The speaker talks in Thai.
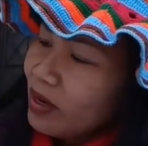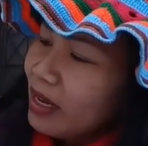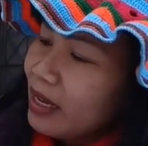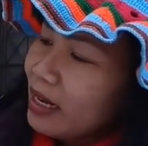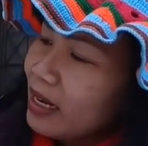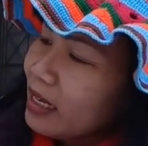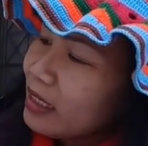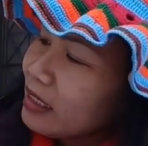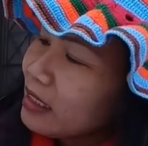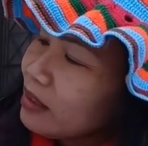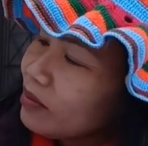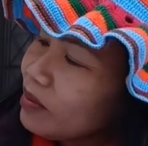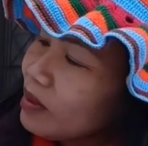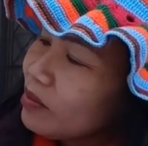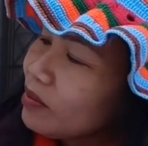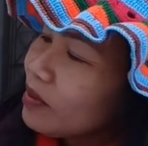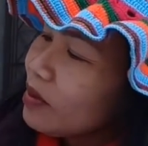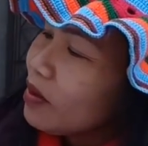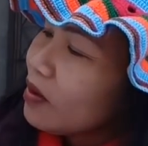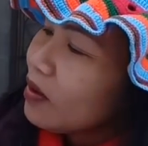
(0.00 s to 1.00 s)
ได้รายชื่อ
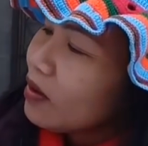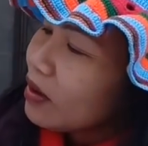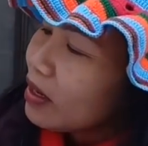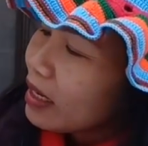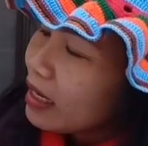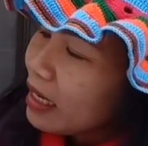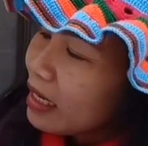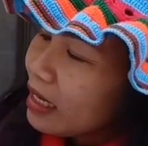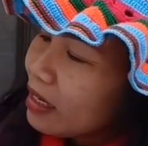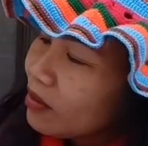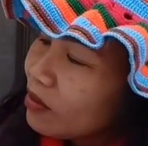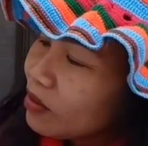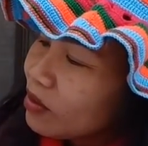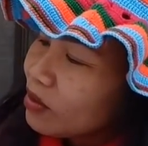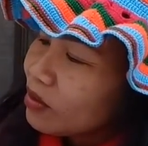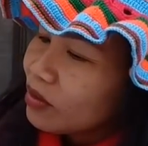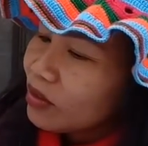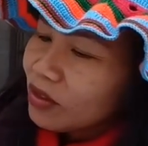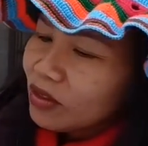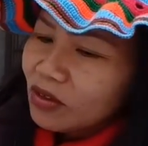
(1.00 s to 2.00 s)
ปุ๊บโอเค คุณ
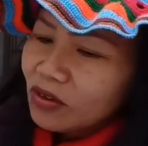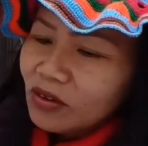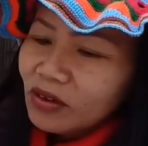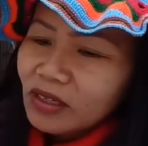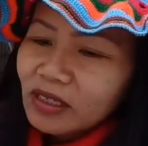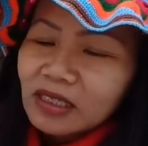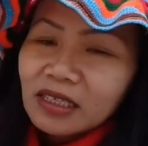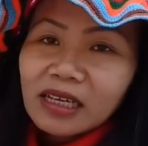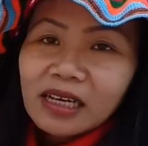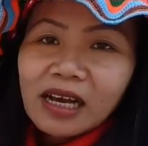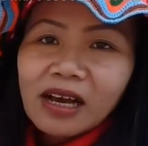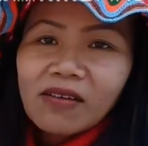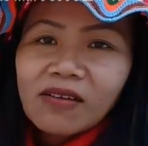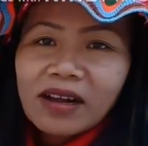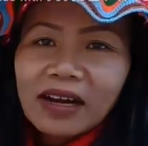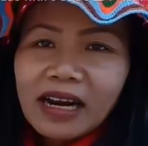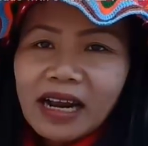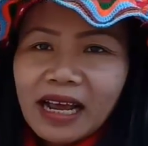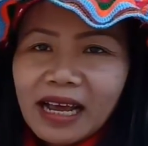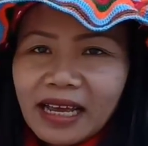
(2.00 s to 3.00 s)
น้อยน้อยเอา
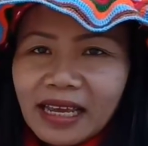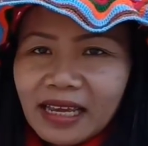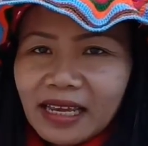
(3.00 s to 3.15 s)
อะไร